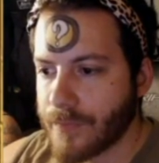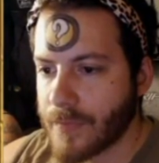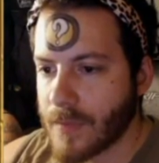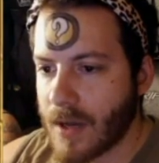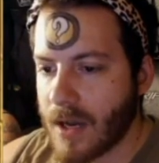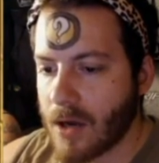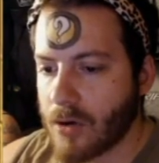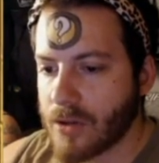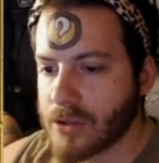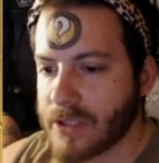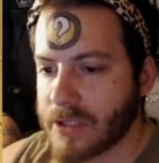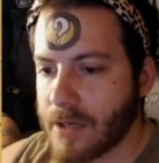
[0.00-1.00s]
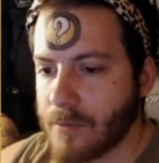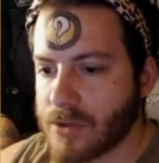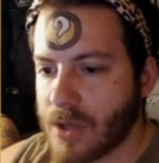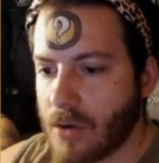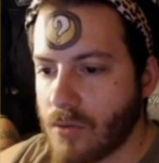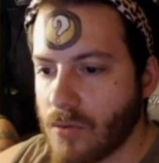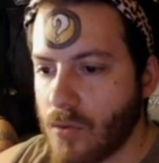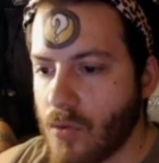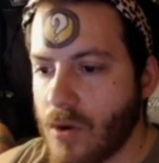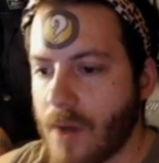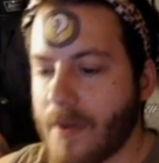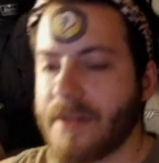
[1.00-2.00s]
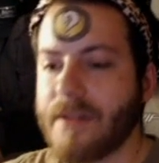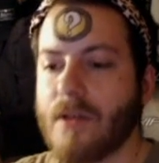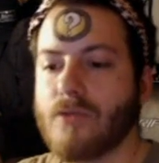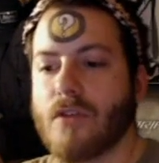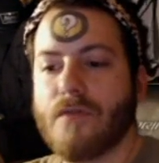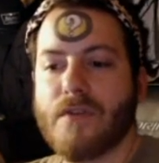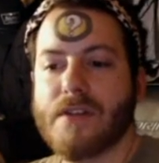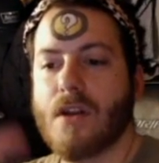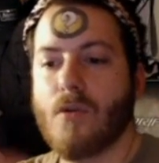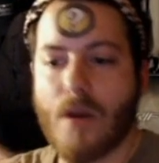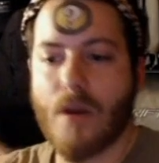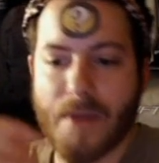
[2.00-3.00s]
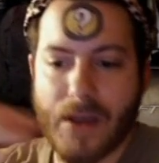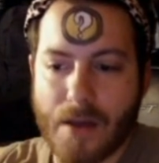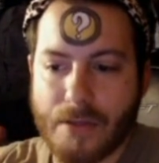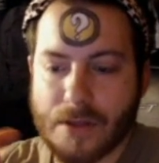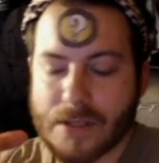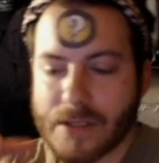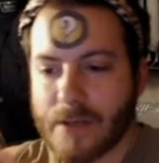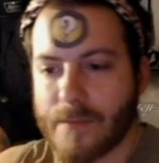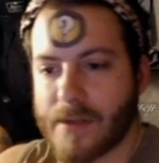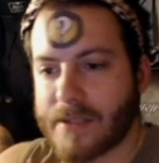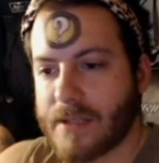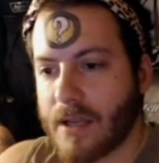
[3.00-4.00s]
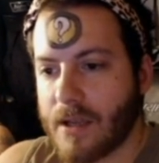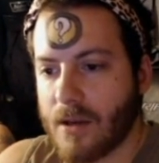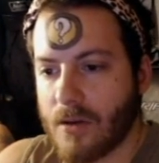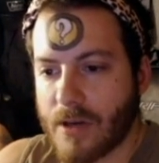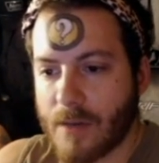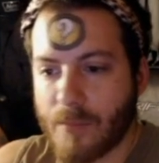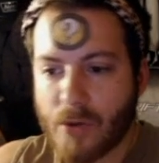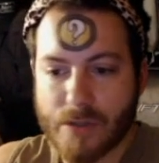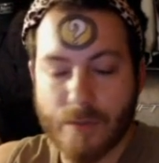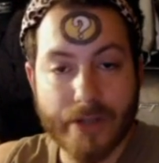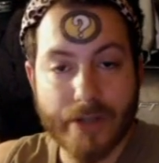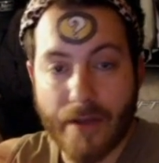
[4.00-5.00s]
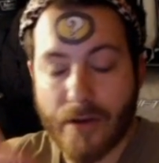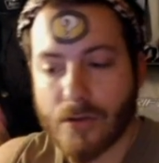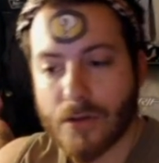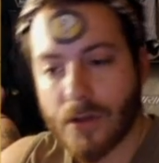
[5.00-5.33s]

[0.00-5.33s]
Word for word: Vale, acordaos que tenemos aún una matriz de autodefensa, lo cual me hace sentir más tranquilo en el próximo tradeo.